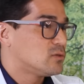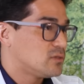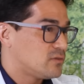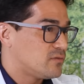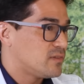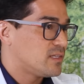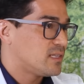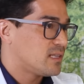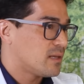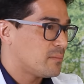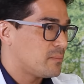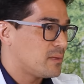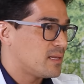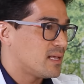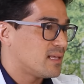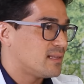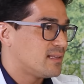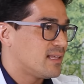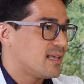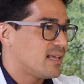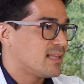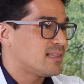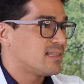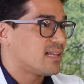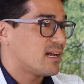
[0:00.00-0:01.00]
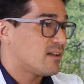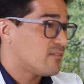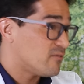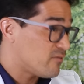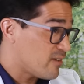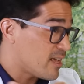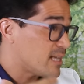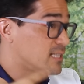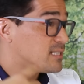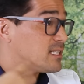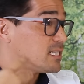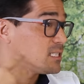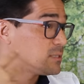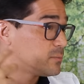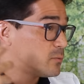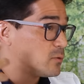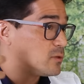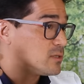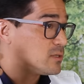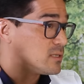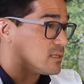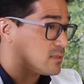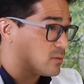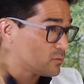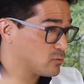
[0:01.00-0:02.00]
de vitamina D através da
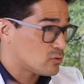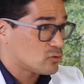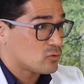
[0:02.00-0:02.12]
exposição